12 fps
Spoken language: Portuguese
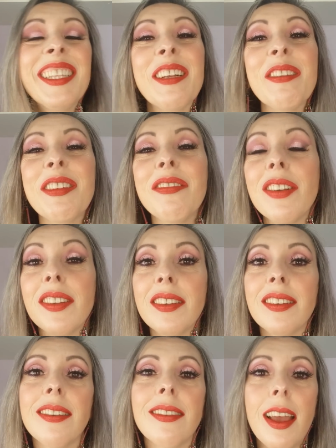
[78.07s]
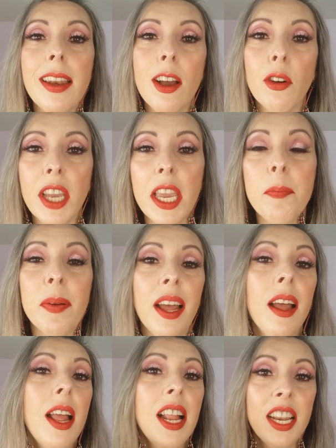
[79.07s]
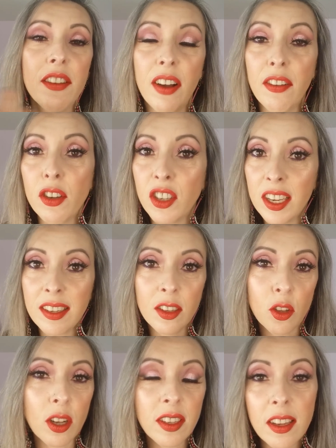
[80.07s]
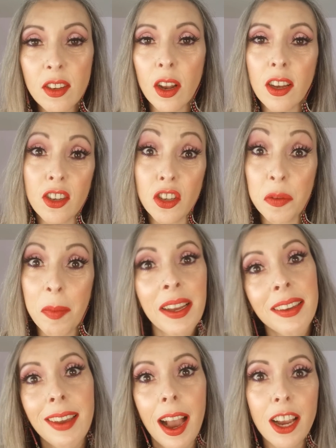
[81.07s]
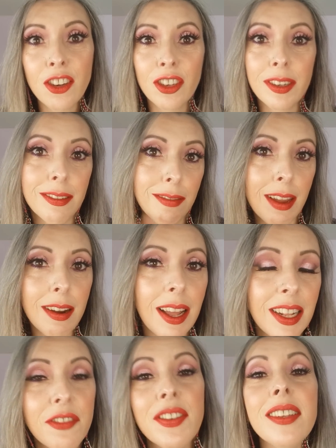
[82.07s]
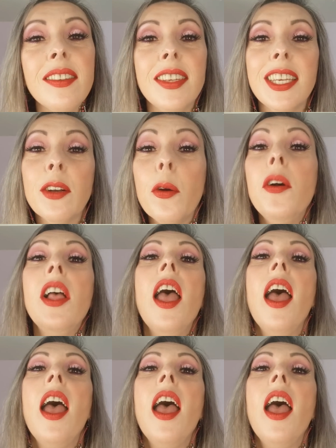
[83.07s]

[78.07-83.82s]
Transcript: Então, se vocês quiserem alguém para levar vocês em todas as lojas de maquiagem que tem lá na 25,